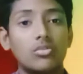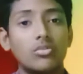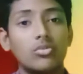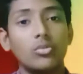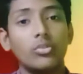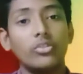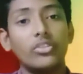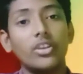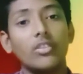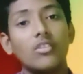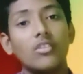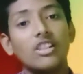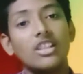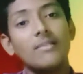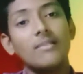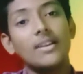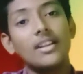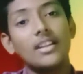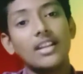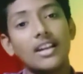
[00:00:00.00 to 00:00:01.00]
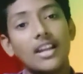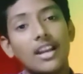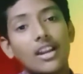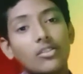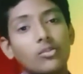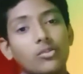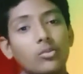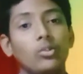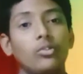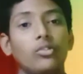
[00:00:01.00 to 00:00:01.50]
చూసే కొద్ది మనకి ఇంకా
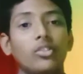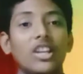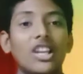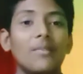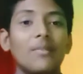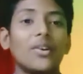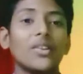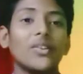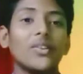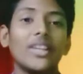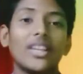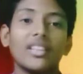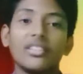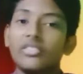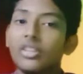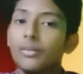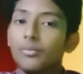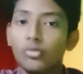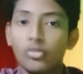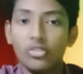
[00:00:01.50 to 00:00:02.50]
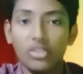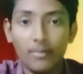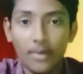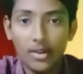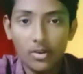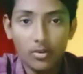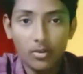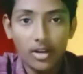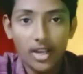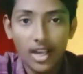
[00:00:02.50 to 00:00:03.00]
అలా చూస్తూ వెళ్ళిపోతాం ఎంతసేపు
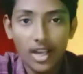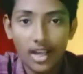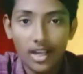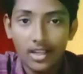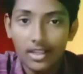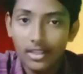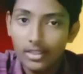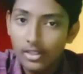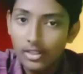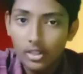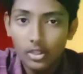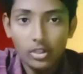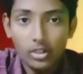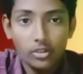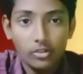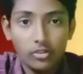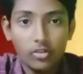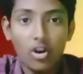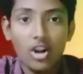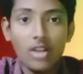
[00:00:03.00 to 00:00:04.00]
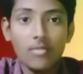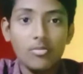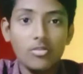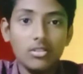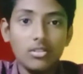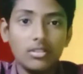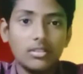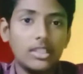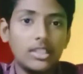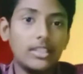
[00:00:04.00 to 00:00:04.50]
చూసామని కూడా
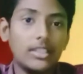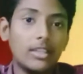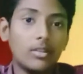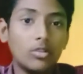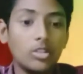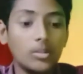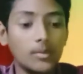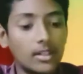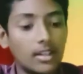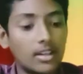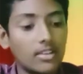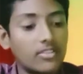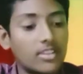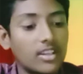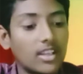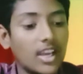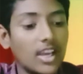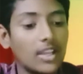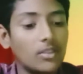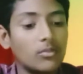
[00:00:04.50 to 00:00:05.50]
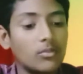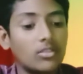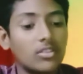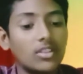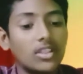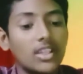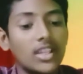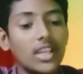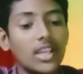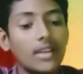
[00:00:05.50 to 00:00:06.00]
చూడము ఇదైతే కొంచెం ఇంట్రెస్టింగ్గా అయితే
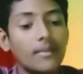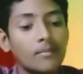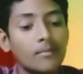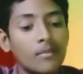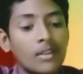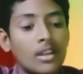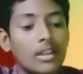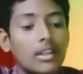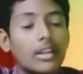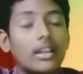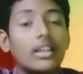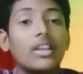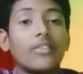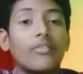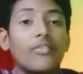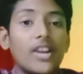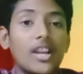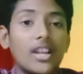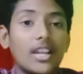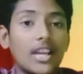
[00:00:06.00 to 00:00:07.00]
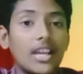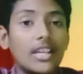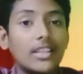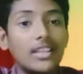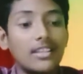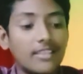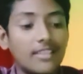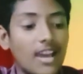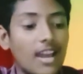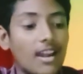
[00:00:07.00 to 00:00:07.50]
ఉంటుంది డిఫరెంట్గా
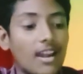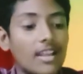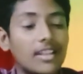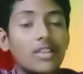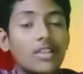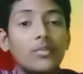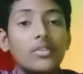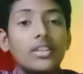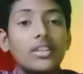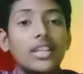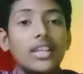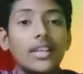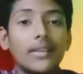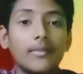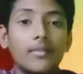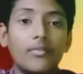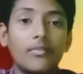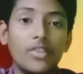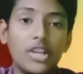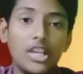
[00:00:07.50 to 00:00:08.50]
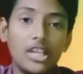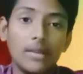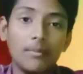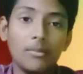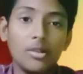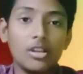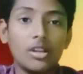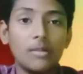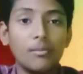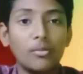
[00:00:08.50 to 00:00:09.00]
అయితే ఈ ఛానల్ అయితే ఉంది ఫ్రీ
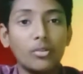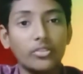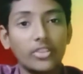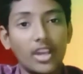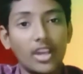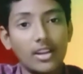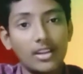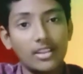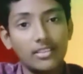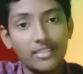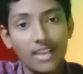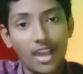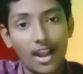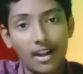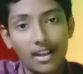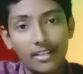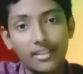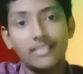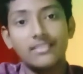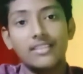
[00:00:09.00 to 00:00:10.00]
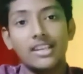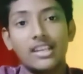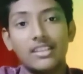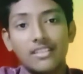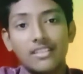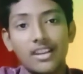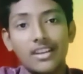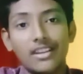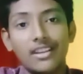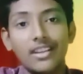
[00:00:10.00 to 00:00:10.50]
టైం దొరికినప్పుడు ఒకసారి ఈ ఛానల్ అయితే చెక్
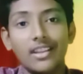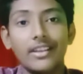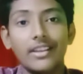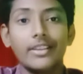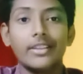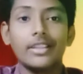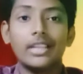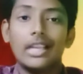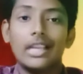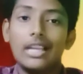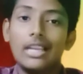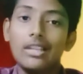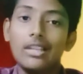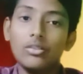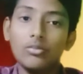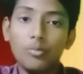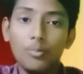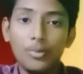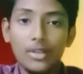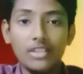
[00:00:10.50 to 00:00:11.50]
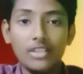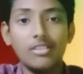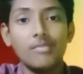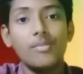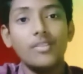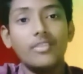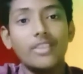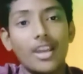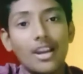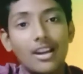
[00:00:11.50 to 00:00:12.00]
చేయండి లింక్ ఇప్పుడు నేను
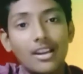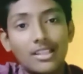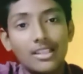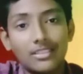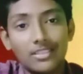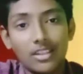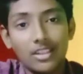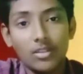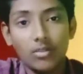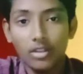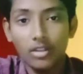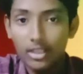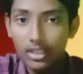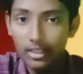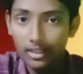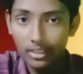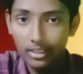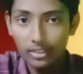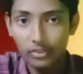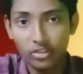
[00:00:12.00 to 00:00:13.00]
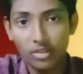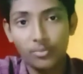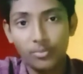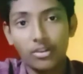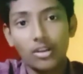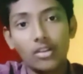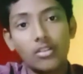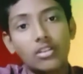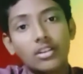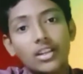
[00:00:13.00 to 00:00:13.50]
చెప్పే ఛానల్ లింక్స్ అన్నీ కూడా కింద
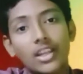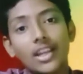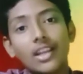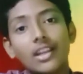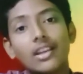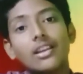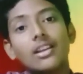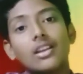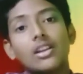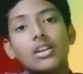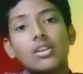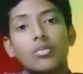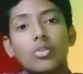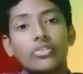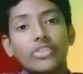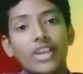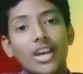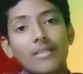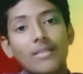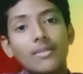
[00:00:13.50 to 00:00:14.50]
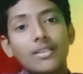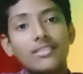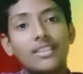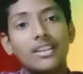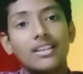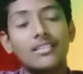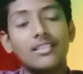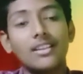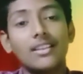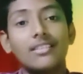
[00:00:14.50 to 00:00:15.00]
డిస్క్రిప్షన్లో ఉంటాయి ఒకసారి మీరు
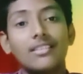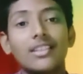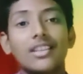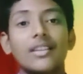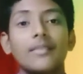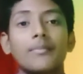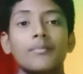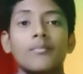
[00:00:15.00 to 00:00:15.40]
చెక్ చేసి